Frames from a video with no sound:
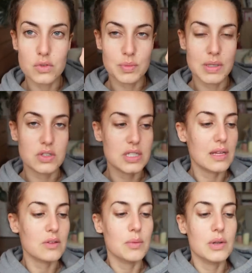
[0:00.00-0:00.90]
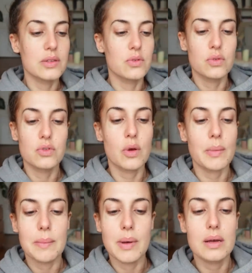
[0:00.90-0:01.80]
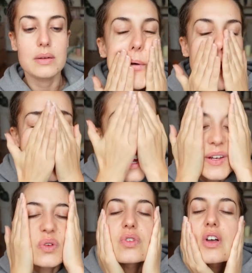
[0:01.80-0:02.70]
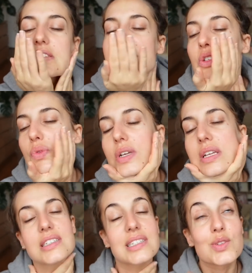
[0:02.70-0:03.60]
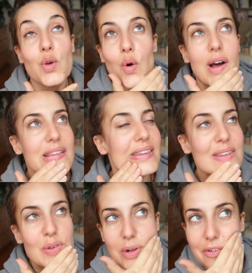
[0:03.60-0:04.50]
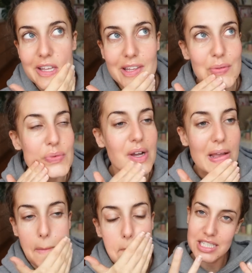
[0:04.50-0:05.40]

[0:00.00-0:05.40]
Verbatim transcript: Donc je mélange directement les deux dans ma main. Oh là là, l'odeur de cette huile, j'ai trop hâte de vous la faire découvrir.